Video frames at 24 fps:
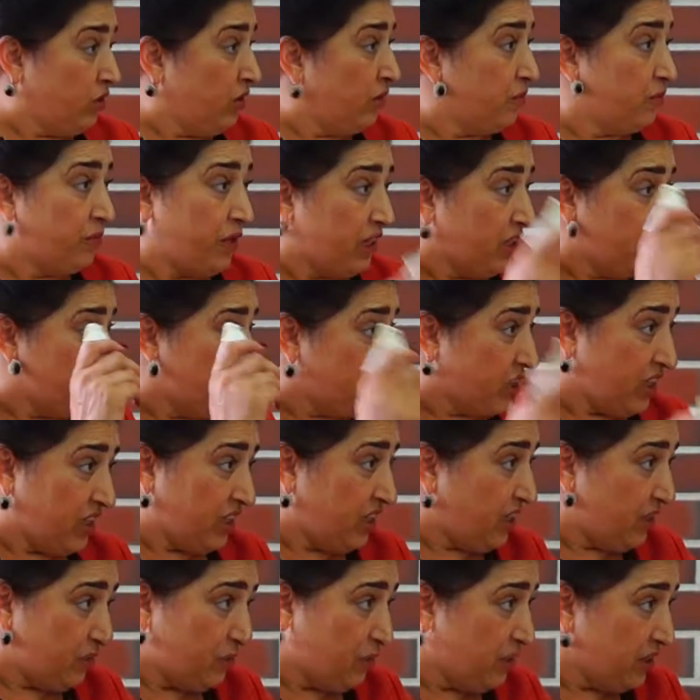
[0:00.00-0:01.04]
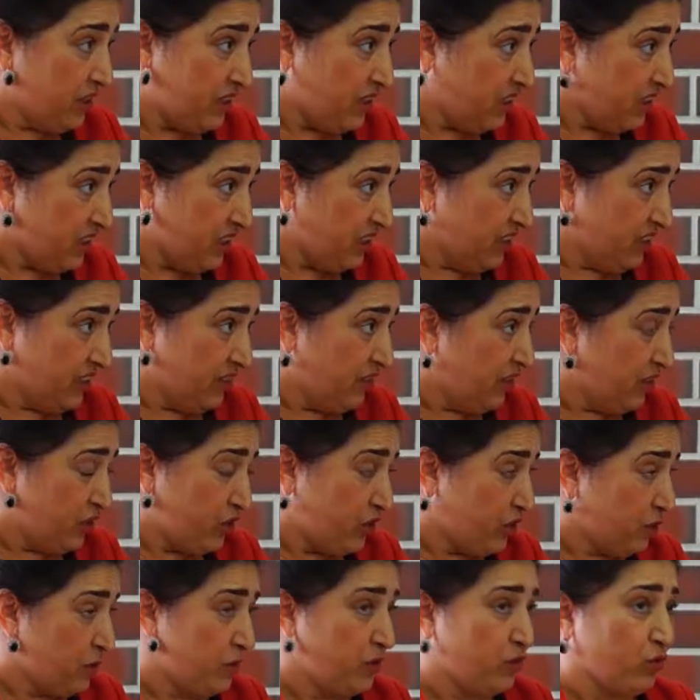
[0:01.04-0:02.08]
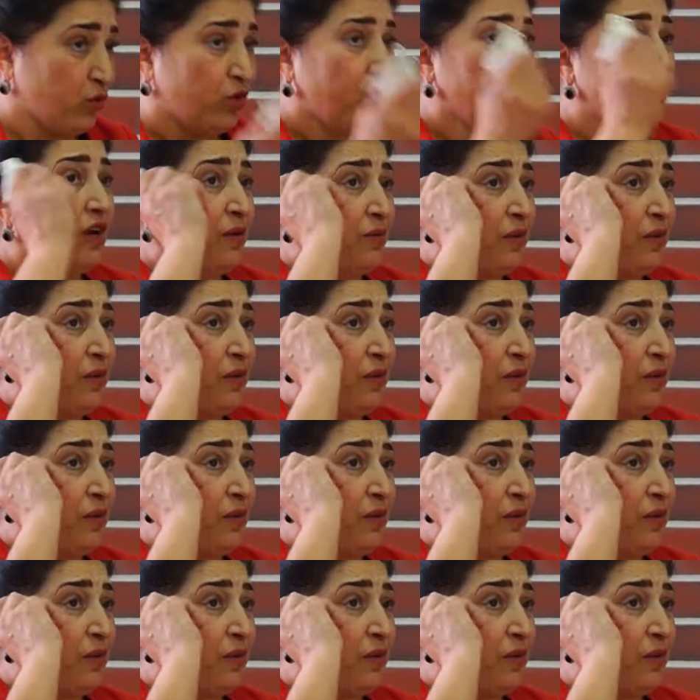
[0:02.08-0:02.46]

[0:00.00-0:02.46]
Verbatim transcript: палочкой как бы это, если не волшебство,